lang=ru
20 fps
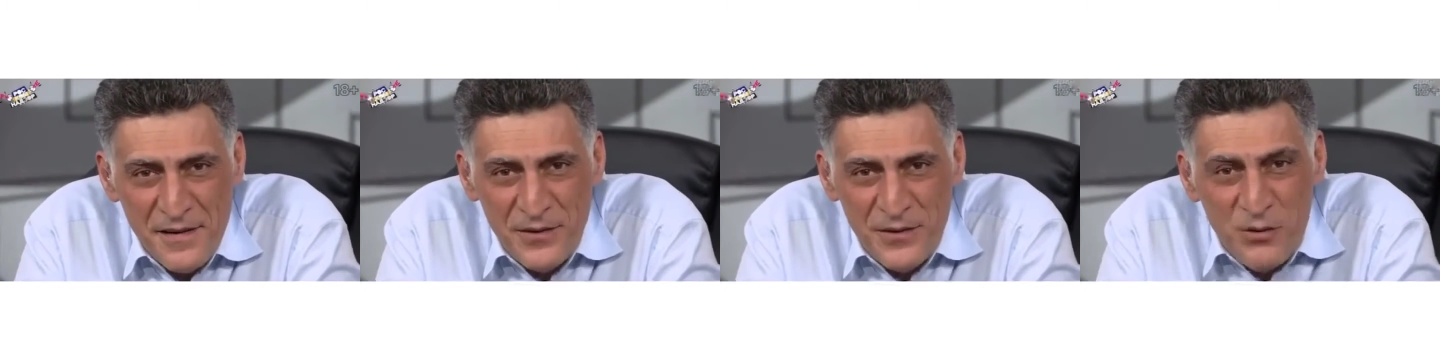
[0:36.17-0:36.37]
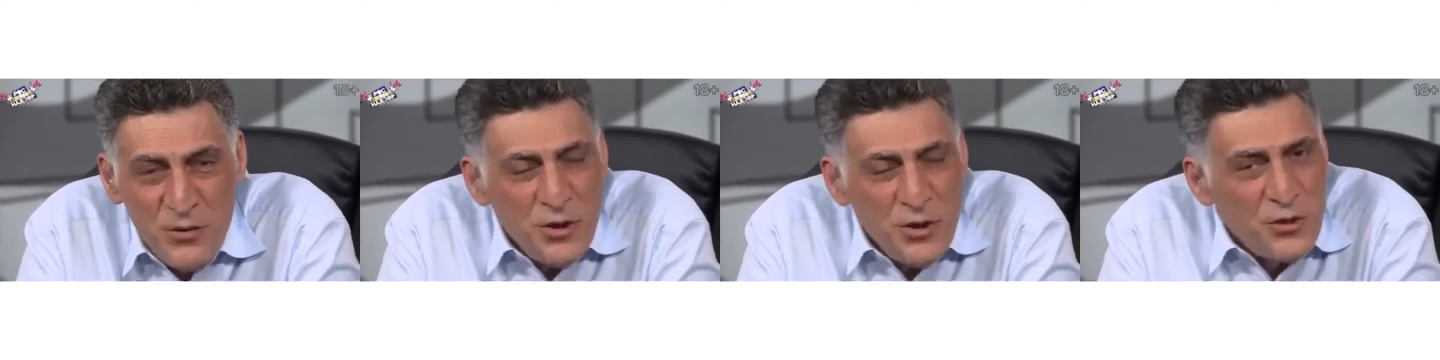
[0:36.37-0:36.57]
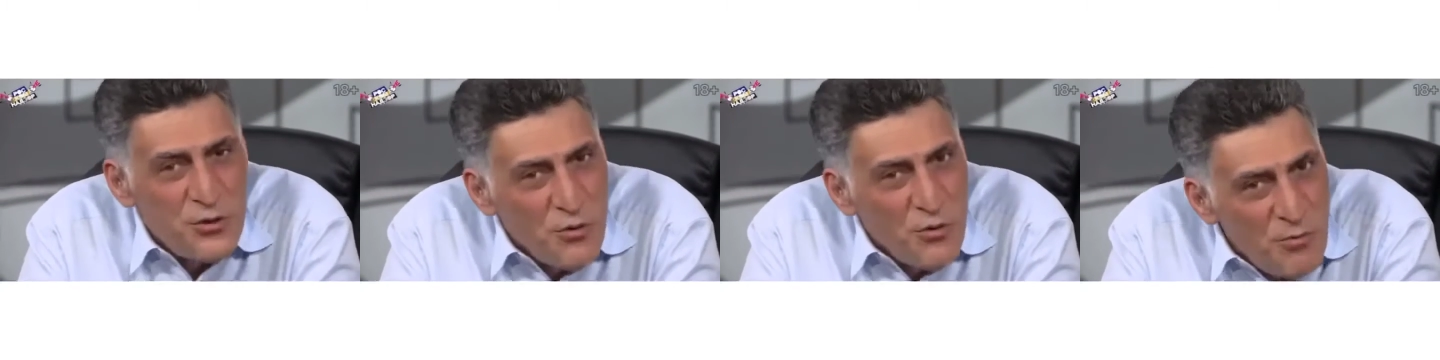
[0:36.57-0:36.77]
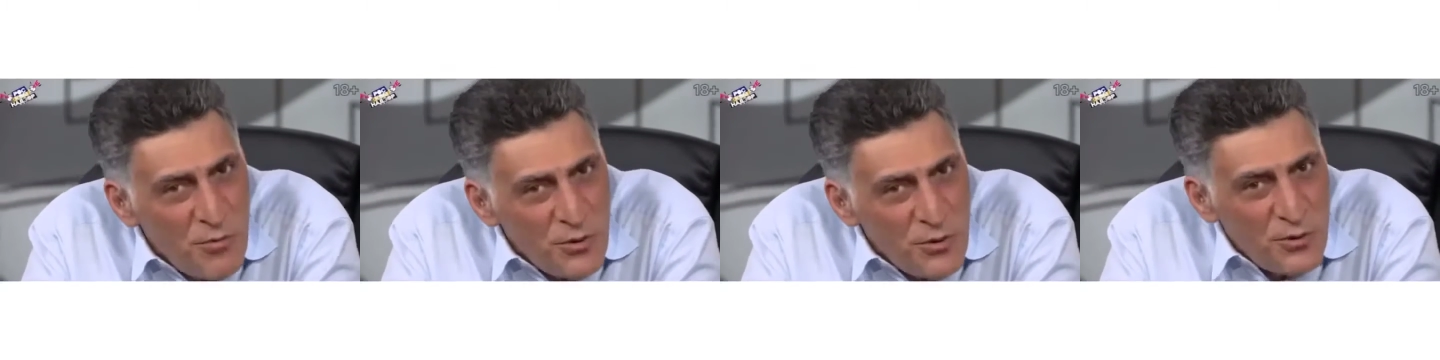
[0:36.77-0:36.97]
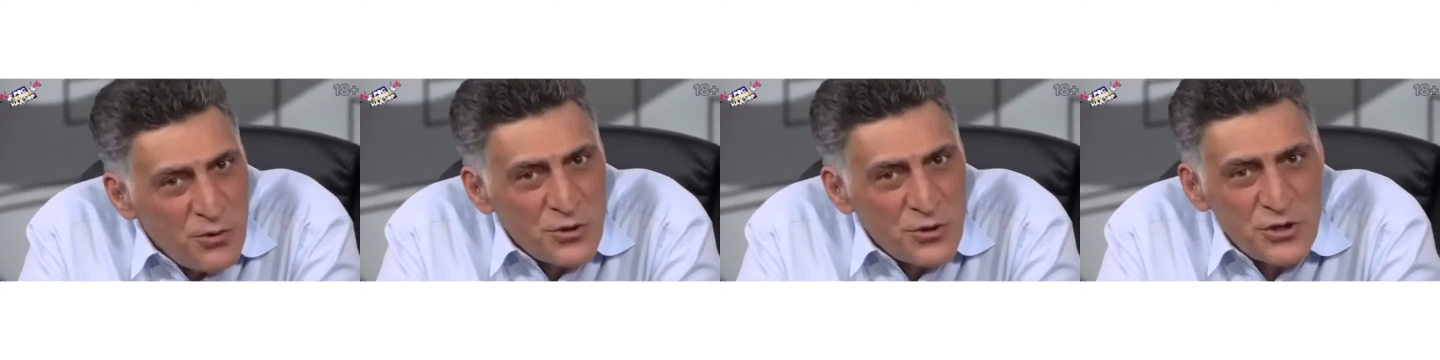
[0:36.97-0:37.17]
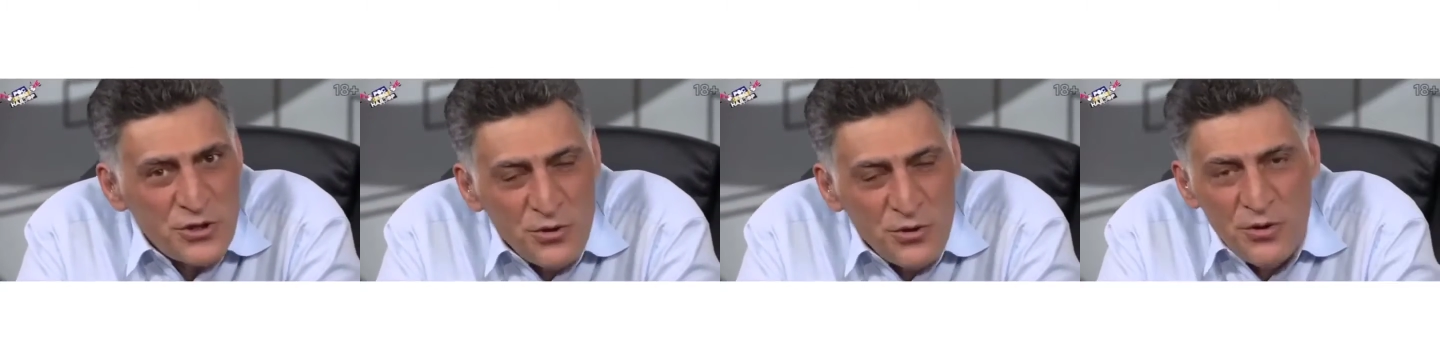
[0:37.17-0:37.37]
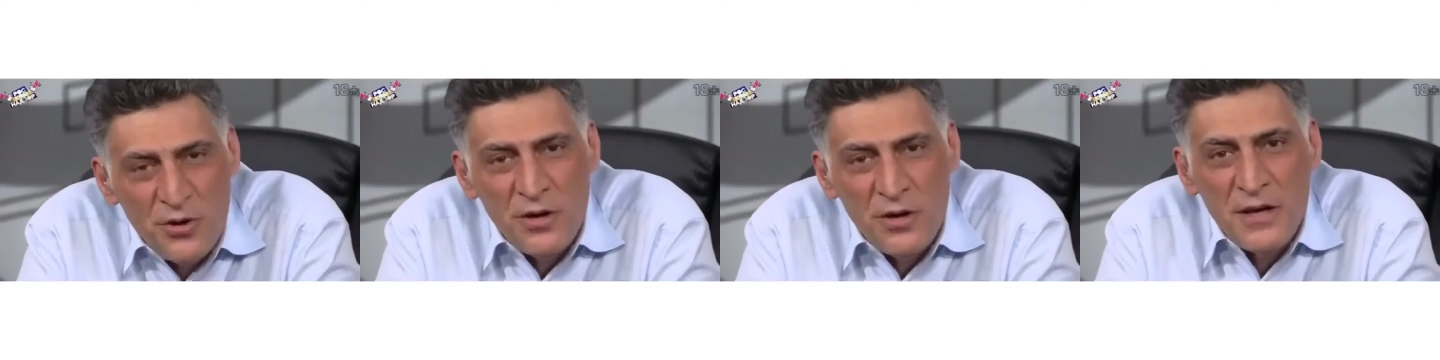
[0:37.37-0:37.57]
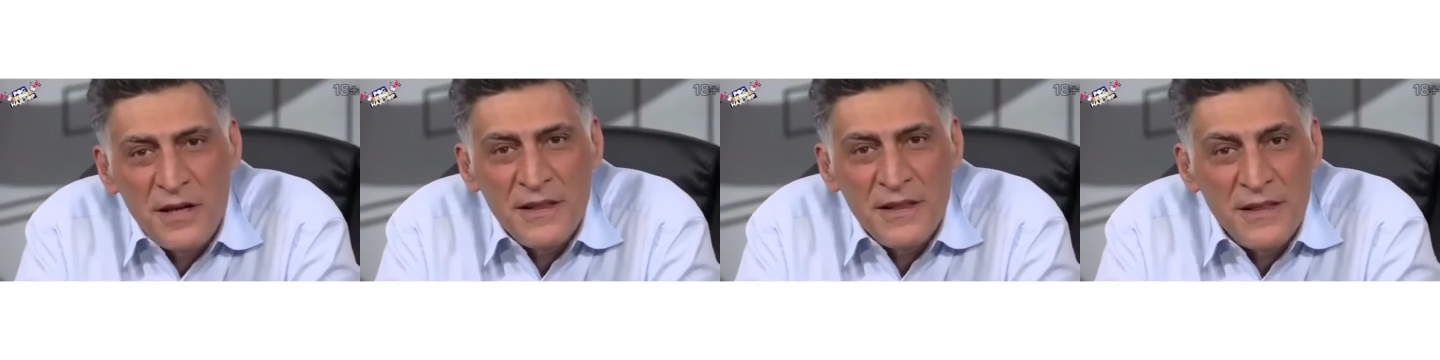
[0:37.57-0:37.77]
Ну и думаю,
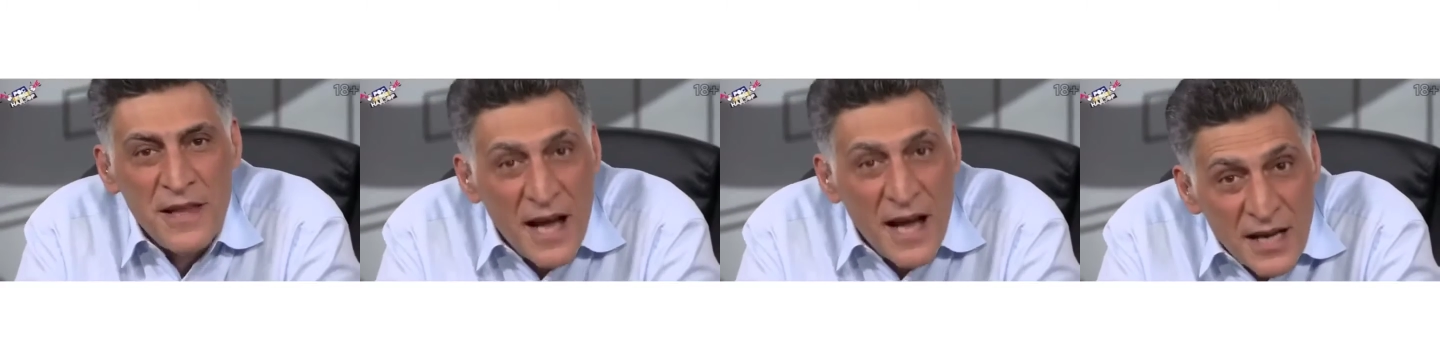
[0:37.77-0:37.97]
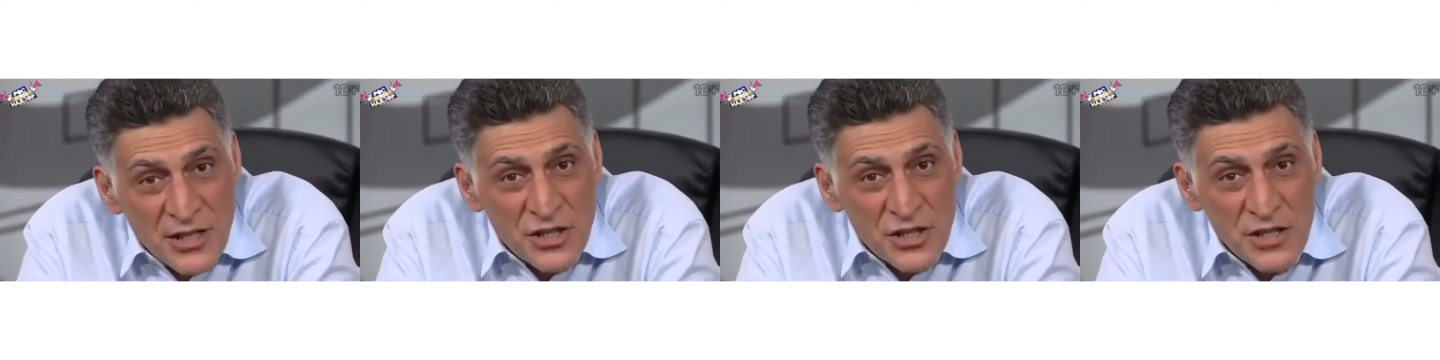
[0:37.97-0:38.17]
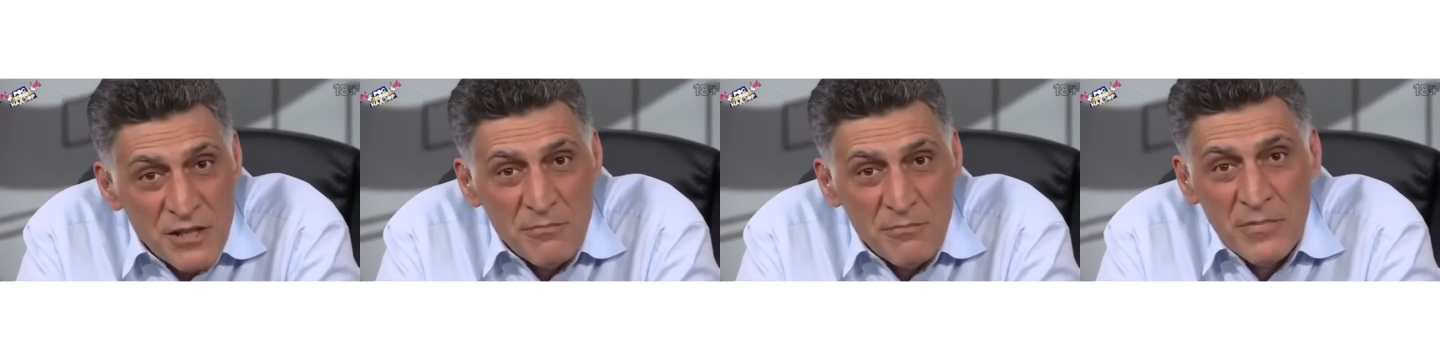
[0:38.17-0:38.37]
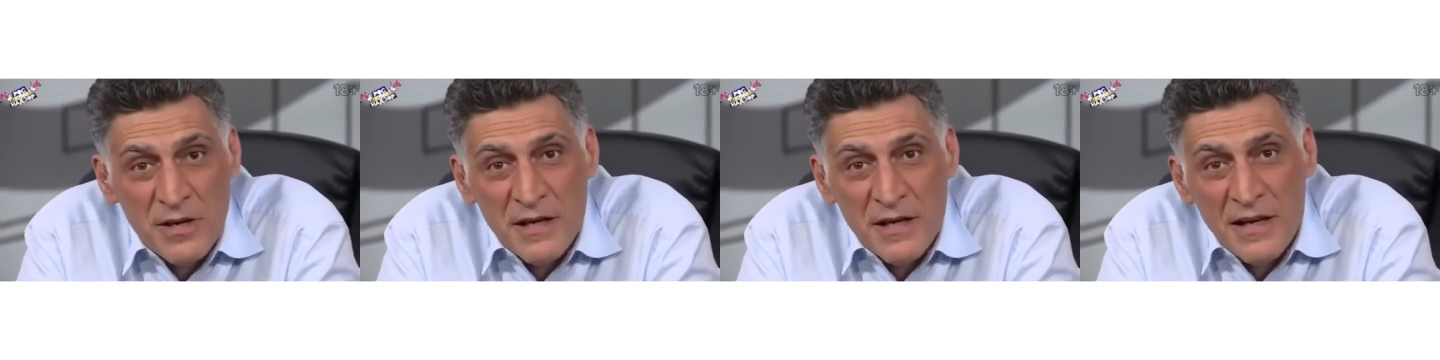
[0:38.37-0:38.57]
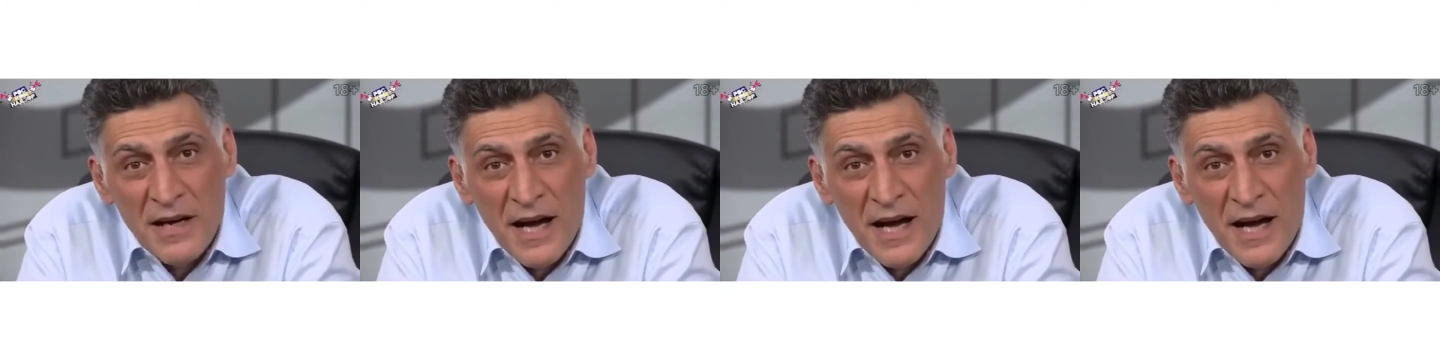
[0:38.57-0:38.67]
что нашим